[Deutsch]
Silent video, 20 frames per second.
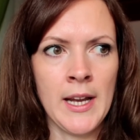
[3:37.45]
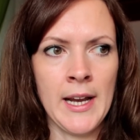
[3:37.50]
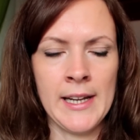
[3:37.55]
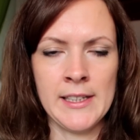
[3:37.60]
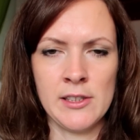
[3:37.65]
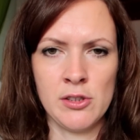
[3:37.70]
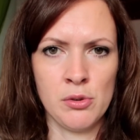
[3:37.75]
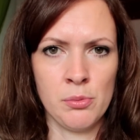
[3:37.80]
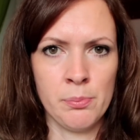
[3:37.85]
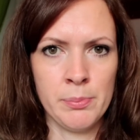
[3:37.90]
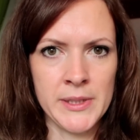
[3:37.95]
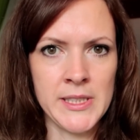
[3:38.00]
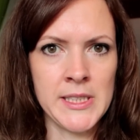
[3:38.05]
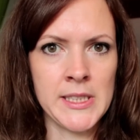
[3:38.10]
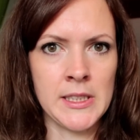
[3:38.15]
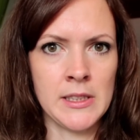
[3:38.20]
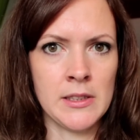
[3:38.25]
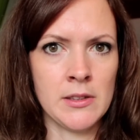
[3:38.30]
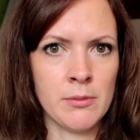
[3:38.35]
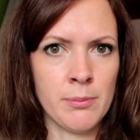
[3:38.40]
Also so ein
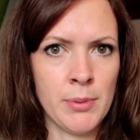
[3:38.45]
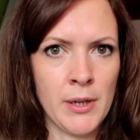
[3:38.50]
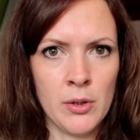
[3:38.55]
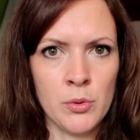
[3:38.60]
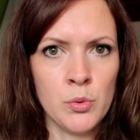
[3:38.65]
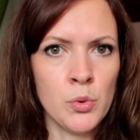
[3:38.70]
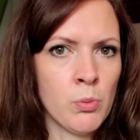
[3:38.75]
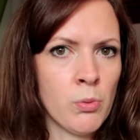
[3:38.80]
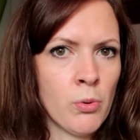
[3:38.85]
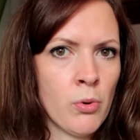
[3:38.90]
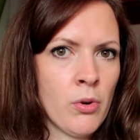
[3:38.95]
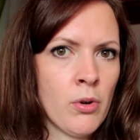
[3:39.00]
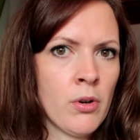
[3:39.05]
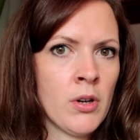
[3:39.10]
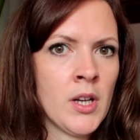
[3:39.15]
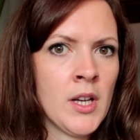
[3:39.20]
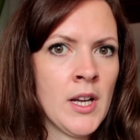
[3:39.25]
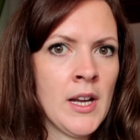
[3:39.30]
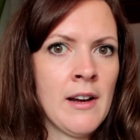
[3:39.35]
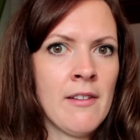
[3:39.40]
bisschen, ein paar Übungen,
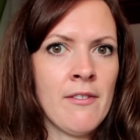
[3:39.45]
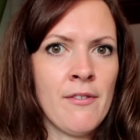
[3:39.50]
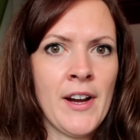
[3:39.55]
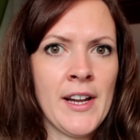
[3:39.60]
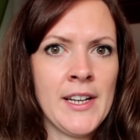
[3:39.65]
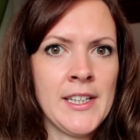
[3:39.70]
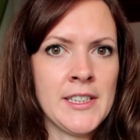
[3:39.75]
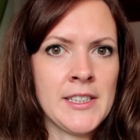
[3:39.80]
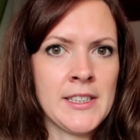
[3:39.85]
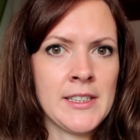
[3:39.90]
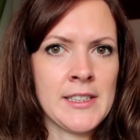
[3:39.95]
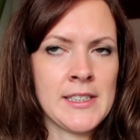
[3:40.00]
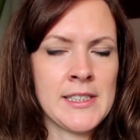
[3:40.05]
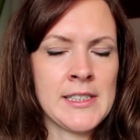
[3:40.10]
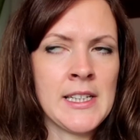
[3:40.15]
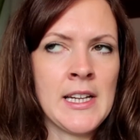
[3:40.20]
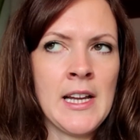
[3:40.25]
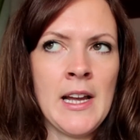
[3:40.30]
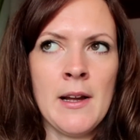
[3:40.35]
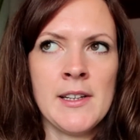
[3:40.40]
weil ich
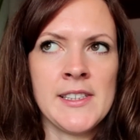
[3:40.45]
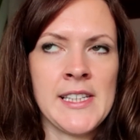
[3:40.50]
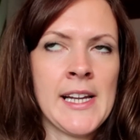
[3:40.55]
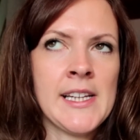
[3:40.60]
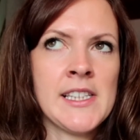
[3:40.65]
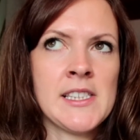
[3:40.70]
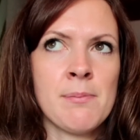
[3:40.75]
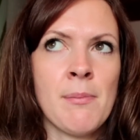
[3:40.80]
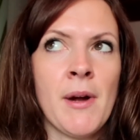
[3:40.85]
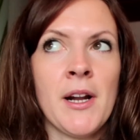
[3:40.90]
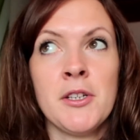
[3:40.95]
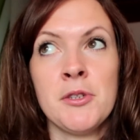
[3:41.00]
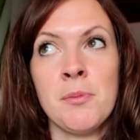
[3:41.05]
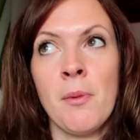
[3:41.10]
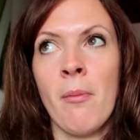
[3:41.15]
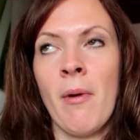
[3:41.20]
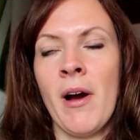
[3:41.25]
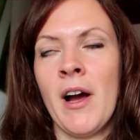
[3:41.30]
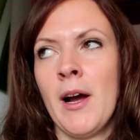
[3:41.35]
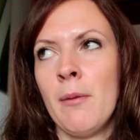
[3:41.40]
das, sei es
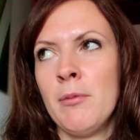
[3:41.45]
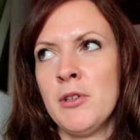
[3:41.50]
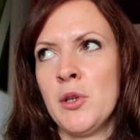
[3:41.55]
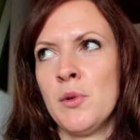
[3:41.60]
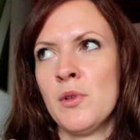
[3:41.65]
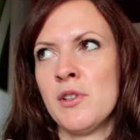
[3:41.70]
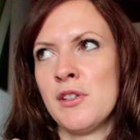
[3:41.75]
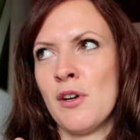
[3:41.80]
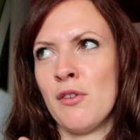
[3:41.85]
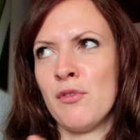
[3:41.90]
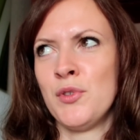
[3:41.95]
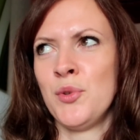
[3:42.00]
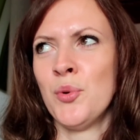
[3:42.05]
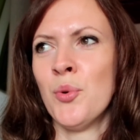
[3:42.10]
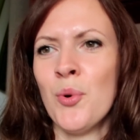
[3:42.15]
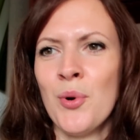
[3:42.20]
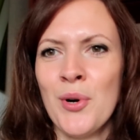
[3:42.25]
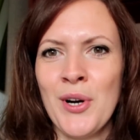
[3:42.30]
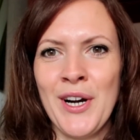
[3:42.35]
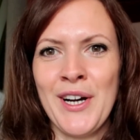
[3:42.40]
manchmal mal habe ich Lust auf
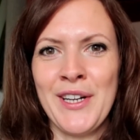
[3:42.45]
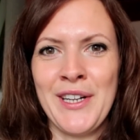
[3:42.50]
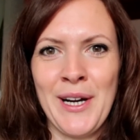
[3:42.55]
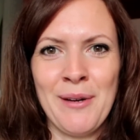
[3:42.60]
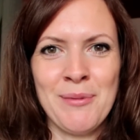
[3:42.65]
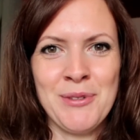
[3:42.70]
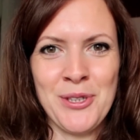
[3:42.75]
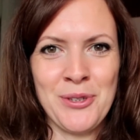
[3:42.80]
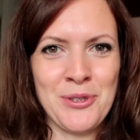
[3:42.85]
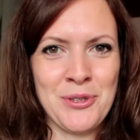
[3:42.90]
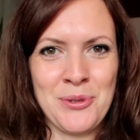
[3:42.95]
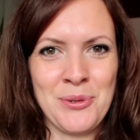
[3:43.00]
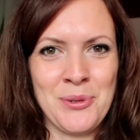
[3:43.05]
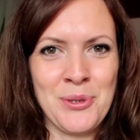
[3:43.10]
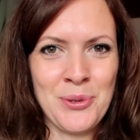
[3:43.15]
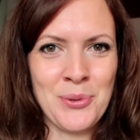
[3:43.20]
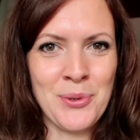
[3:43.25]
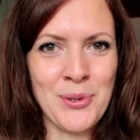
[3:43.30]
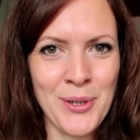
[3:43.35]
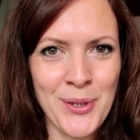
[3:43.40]
Yoga, da habe ich auch schon
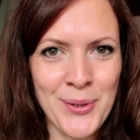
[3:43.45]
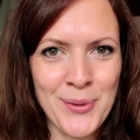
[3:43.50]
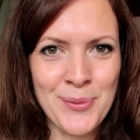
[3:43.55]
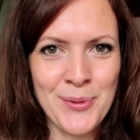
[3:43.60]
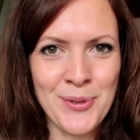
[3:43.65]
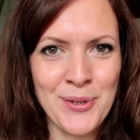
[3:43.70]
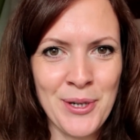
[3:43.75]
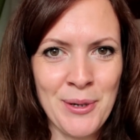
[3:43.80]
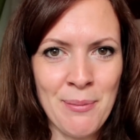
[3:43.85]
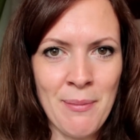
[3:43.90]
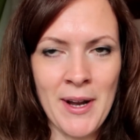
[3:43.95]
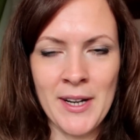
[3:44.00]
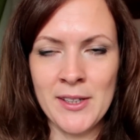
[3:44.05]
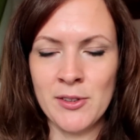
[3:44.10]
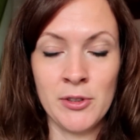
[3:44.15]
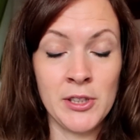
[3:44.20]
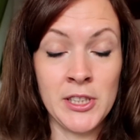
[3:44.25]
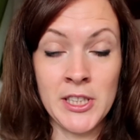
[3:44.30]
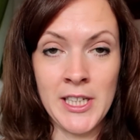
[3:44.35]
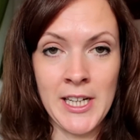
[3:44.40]
Yoga-Übungen
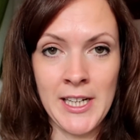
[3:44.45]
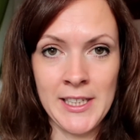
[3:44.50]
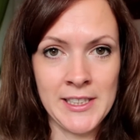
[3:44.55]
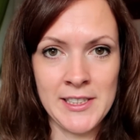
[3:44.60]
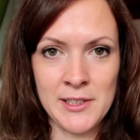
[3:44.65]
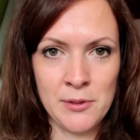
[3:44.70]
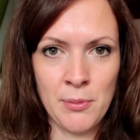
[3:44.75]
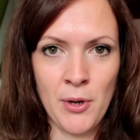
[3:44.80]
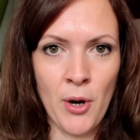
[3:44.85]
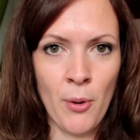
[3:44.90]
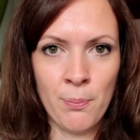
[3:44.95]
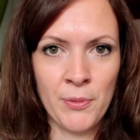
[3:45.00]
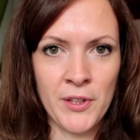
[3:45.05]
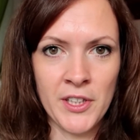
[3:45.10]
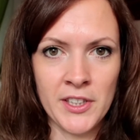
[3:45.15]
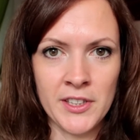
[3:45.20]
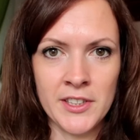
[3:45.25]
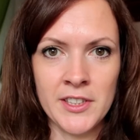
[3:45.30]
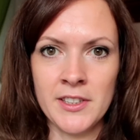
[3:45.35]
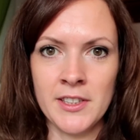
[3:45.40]
gemacht und ich kann das überhaupt
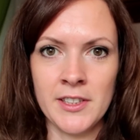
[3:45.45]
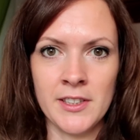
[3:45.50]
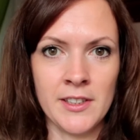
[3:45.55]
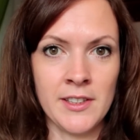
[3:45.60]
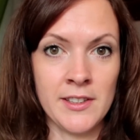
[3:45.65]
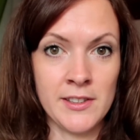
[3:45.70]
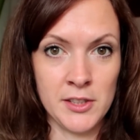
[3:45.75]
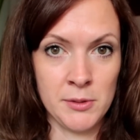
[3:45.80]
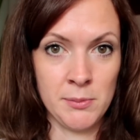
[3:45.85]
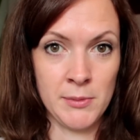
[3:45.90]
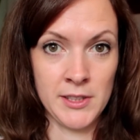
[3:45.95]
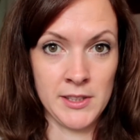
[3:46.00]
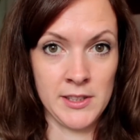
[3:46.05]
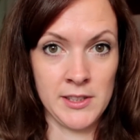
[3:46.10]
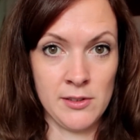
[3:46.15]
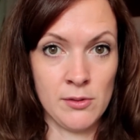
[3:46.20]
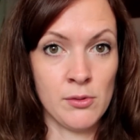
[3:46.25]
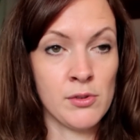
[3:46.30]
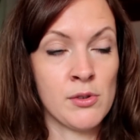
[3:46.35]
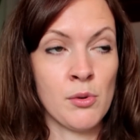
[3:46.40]
nicht richtig, ne? also ich mache
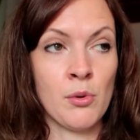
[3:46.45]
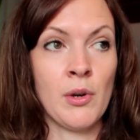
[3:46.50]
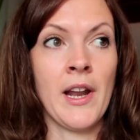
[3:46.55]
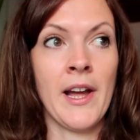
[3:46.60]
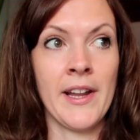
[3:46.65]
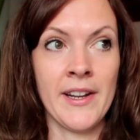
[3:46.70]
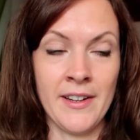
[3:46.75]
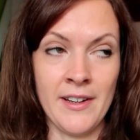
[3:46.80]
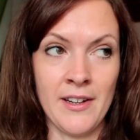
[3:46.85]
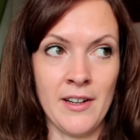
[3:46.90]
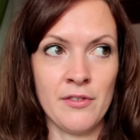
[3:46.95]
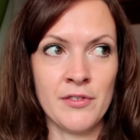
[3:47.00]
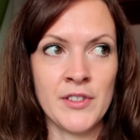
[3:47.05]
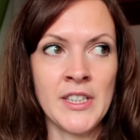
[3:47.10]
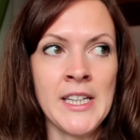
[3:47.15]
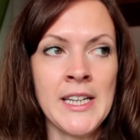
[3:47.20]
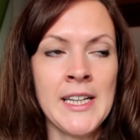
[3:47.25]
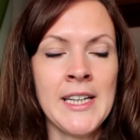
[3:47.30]
das nur so leidenhaft.